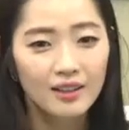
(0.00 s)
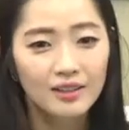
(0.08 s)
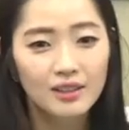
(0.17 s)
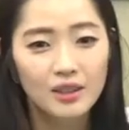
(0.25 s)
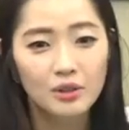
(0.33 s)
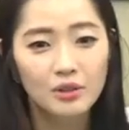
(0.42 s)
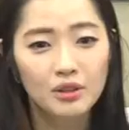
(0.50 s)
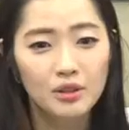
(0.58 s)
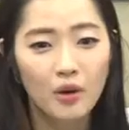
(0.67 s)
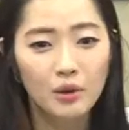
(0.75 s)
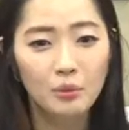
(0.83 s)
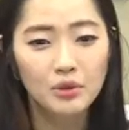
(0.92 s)
그리고
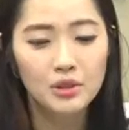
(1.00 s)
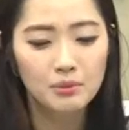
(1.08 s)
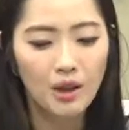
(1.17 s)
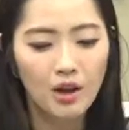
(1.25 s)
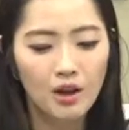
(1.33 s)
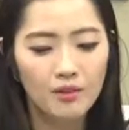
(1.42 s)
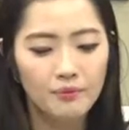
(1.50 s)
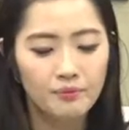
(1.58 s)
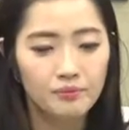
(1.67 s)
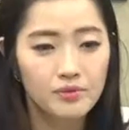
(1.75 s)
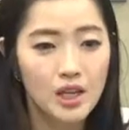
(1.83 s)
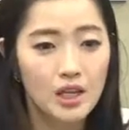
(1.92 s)
여기
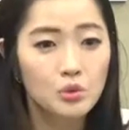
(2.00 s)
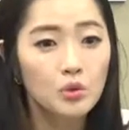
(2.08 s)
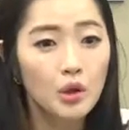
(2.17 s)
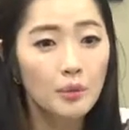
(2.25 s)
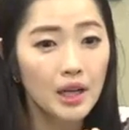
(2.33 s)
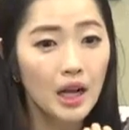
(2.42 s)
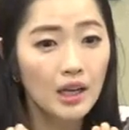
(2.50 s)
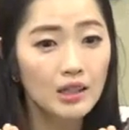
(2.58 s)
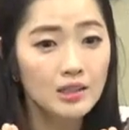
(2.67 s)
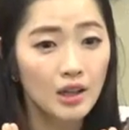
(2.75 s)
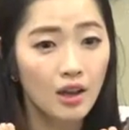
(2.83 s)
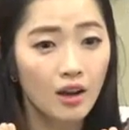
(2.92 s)
보시면 제가 손톱을
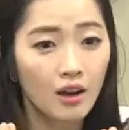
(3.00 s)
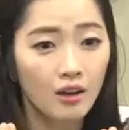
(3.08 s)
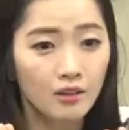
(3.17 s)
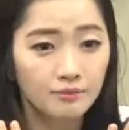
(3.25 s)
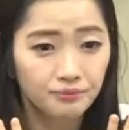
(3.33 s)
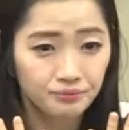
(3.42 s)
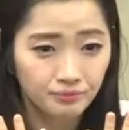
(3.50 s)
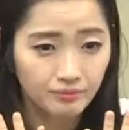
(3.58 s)
깎았어요.